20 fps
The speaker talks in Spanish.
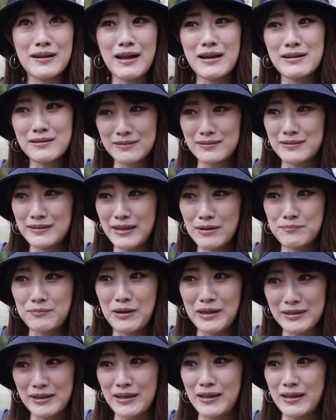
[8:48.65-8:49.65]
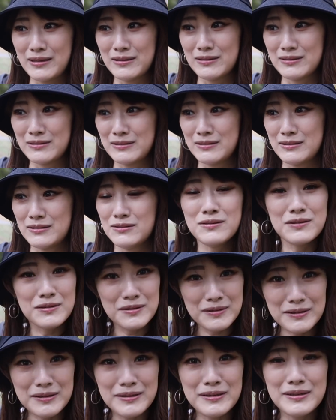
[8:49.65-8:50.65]
algo que ha pasado
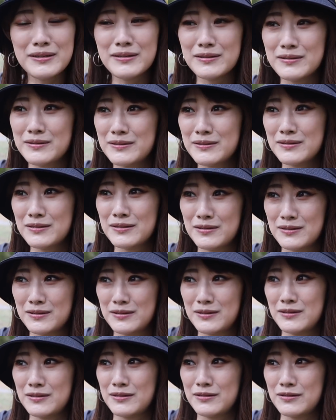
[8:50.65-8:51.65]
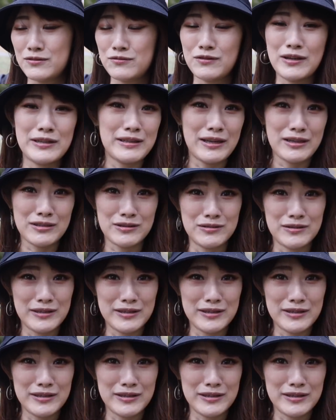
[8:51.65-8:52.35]
hoy o solo cuenta su